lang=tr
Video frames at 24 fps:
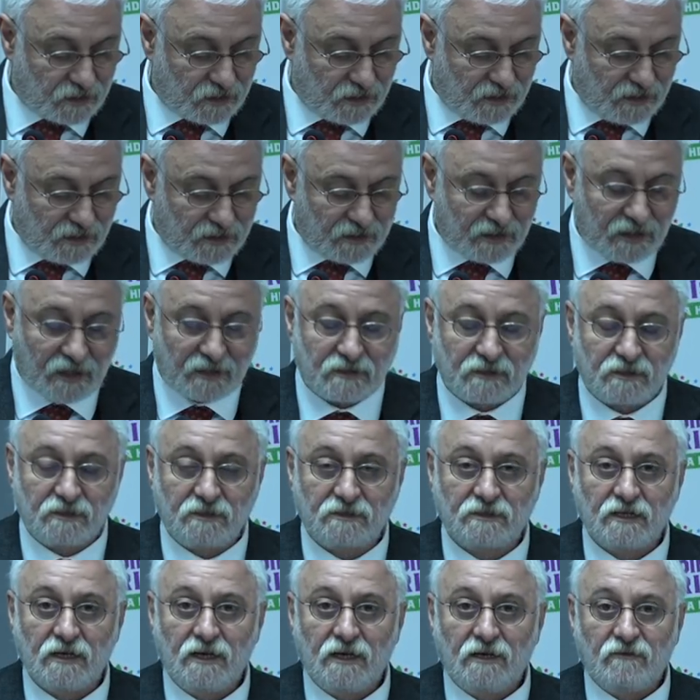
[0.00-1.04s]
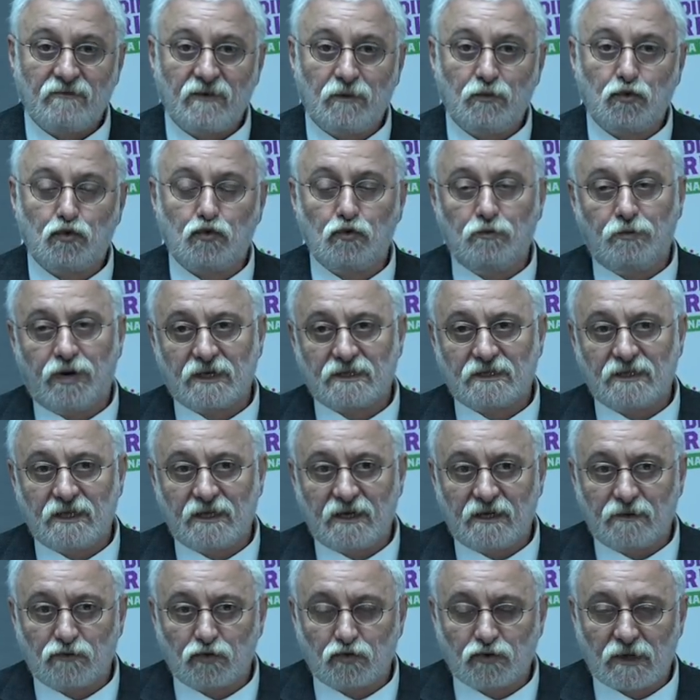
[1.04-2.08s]
ilgilendirir ve bütün
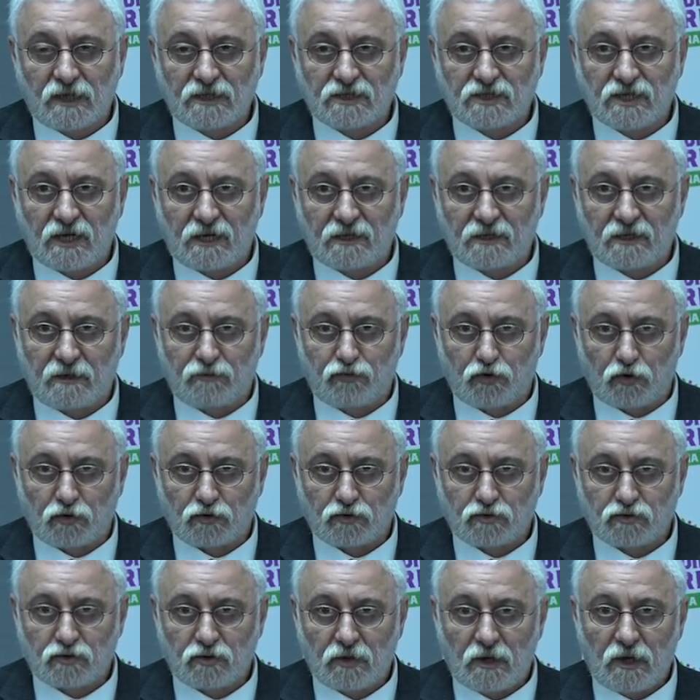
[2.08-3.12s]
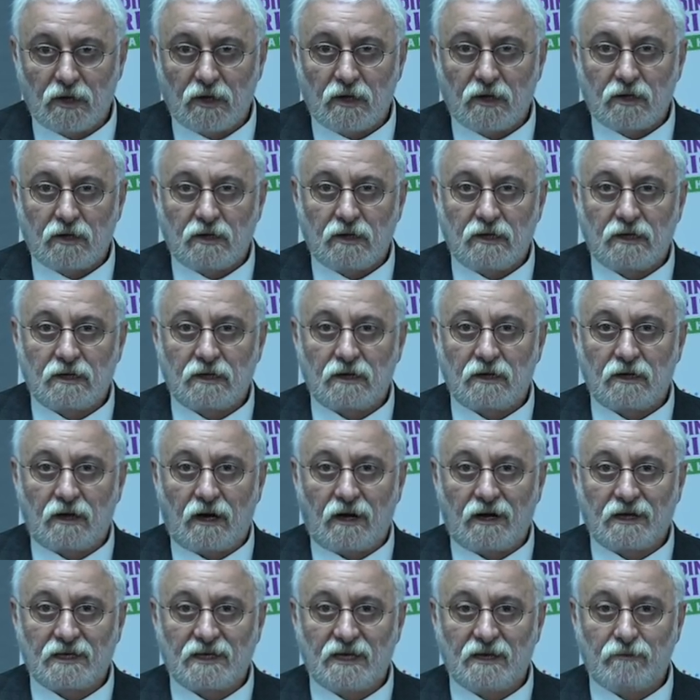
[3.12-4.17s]
partilere buradan çağrı yapıyoruz e,
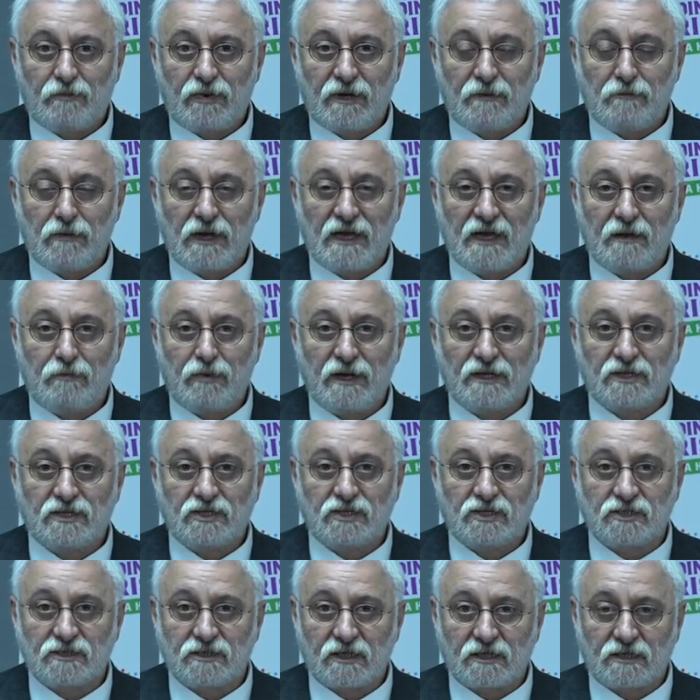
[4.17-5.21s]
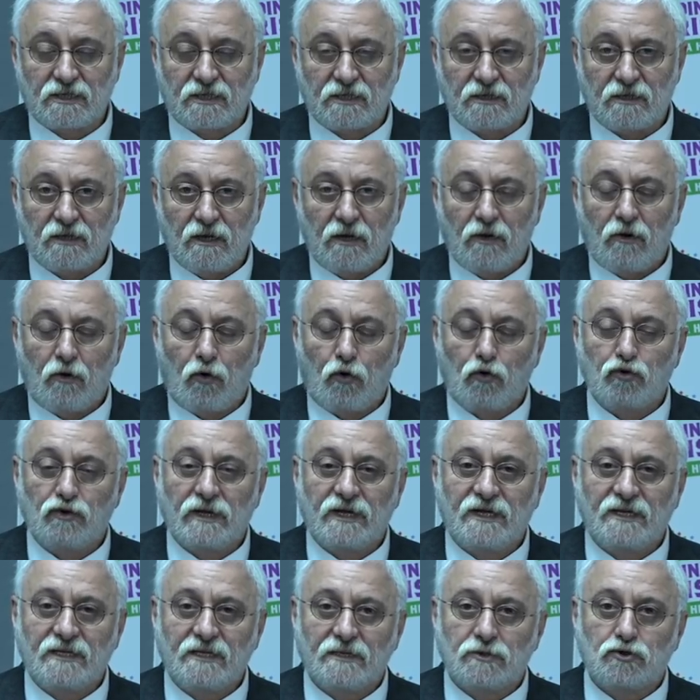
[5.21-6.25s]
AKP, MHP dışındaki
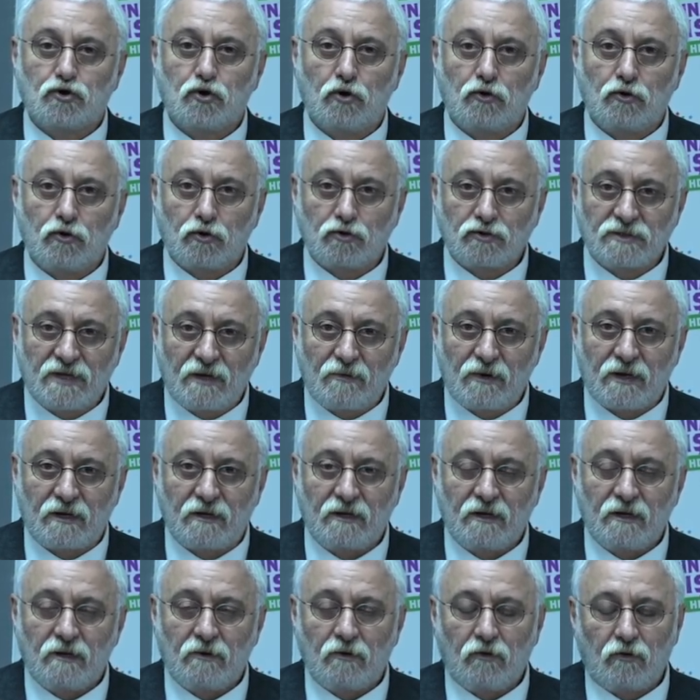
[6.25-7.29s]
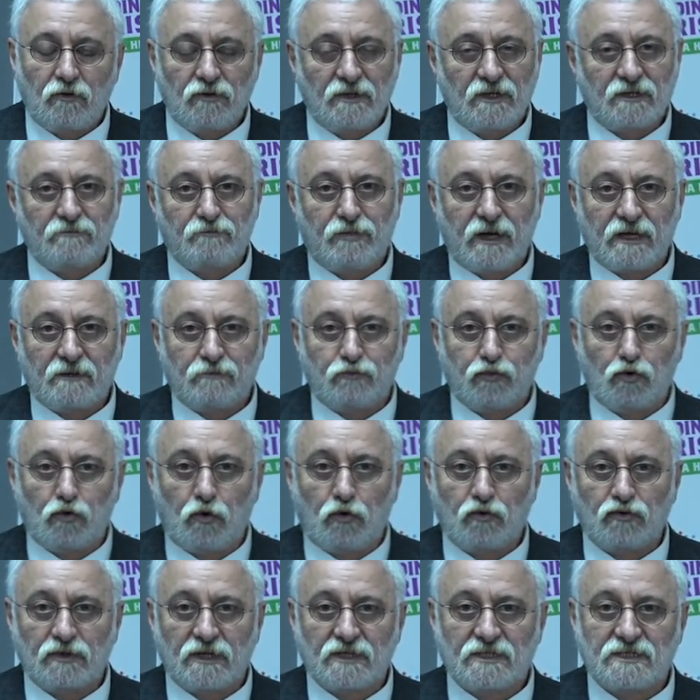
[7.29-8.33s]
onlara da söylüyoruz ama onların pek bu
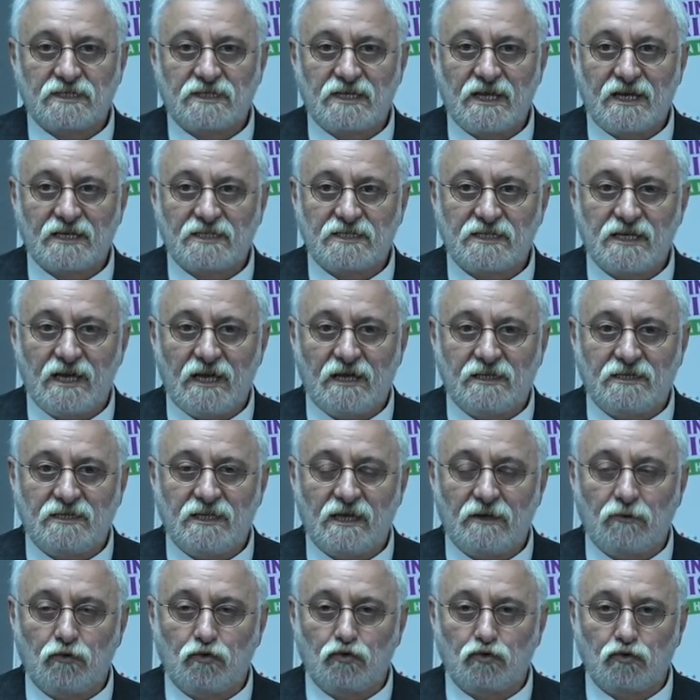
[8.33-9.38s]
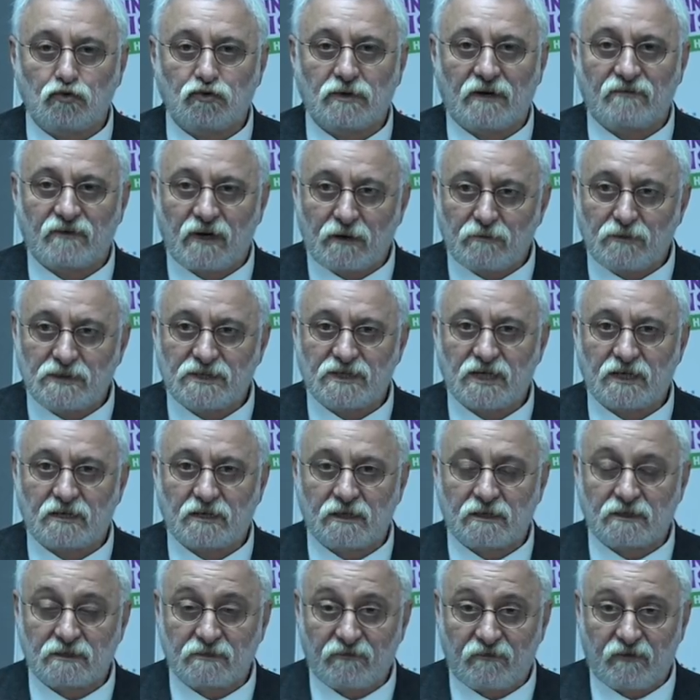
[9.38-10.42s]
konuda siyasi etiğe uygun
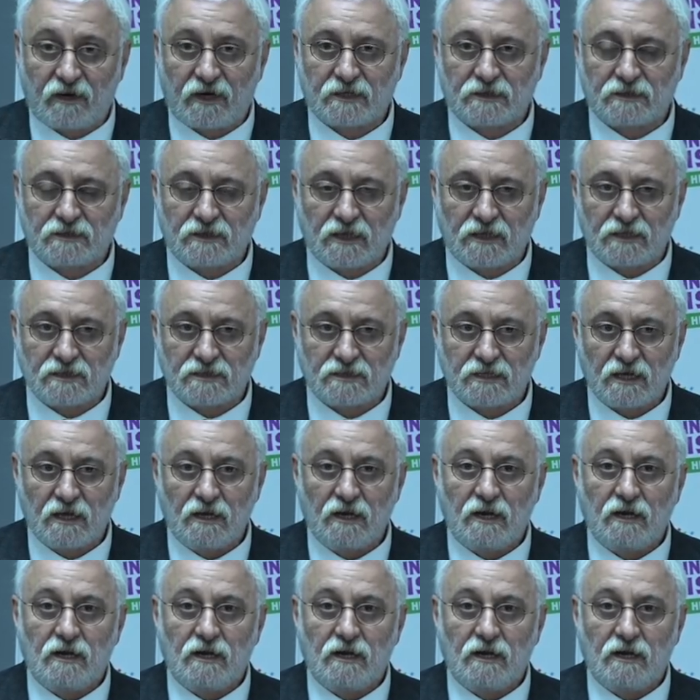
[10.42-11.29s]
davranmayacaklarının farkındayız.